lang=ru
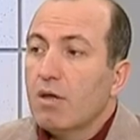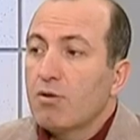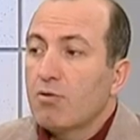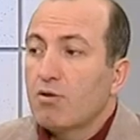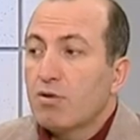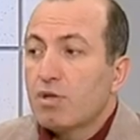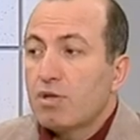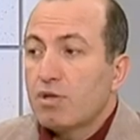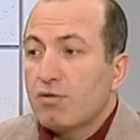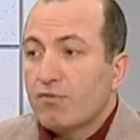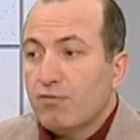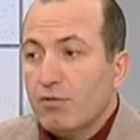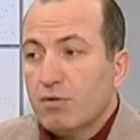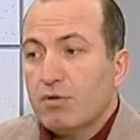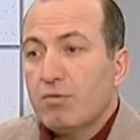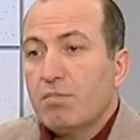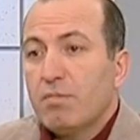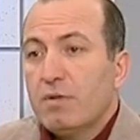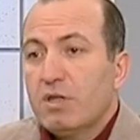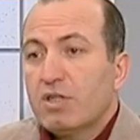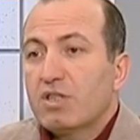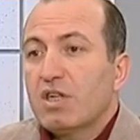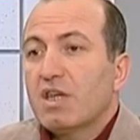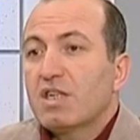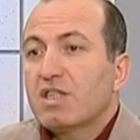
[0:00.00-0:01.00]
То есть вот в
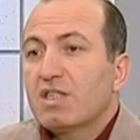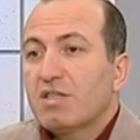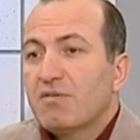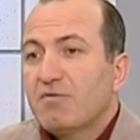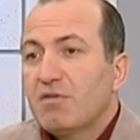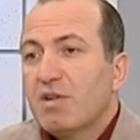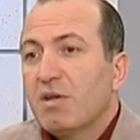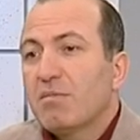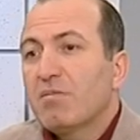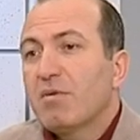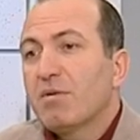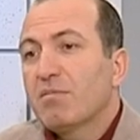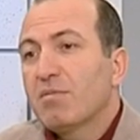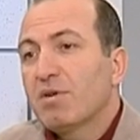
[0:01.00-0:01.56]
ближайшее время